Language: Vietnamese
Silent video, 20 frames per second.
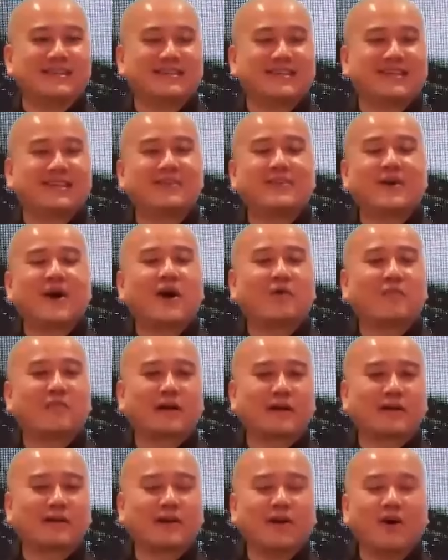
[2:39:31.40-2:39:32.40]
Chứ còn
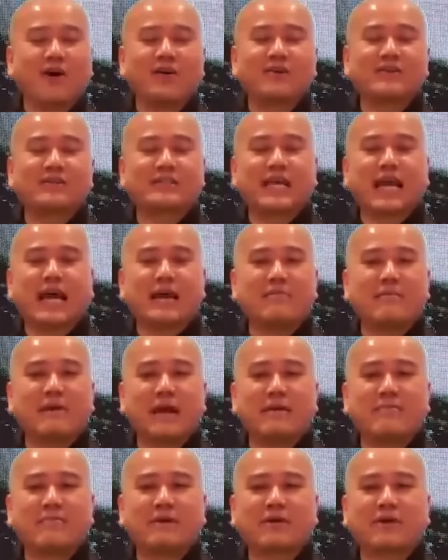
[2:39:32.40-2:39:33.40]
mà cha
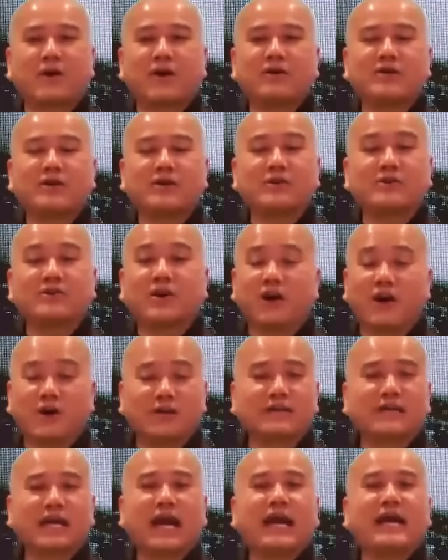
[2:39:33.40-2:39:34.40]
mẹ mà có những
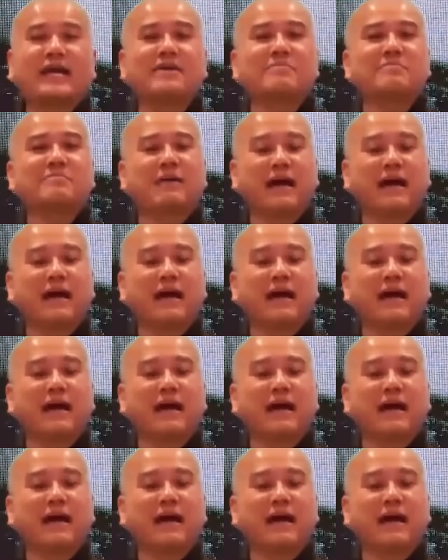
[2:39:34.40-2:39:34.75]
con cái